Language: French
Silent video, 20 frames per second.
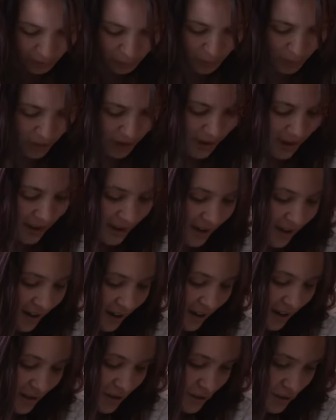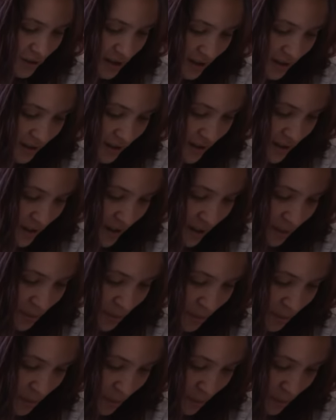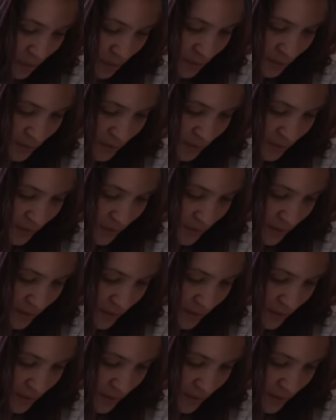Waouh, tu tiens déjà le biberon.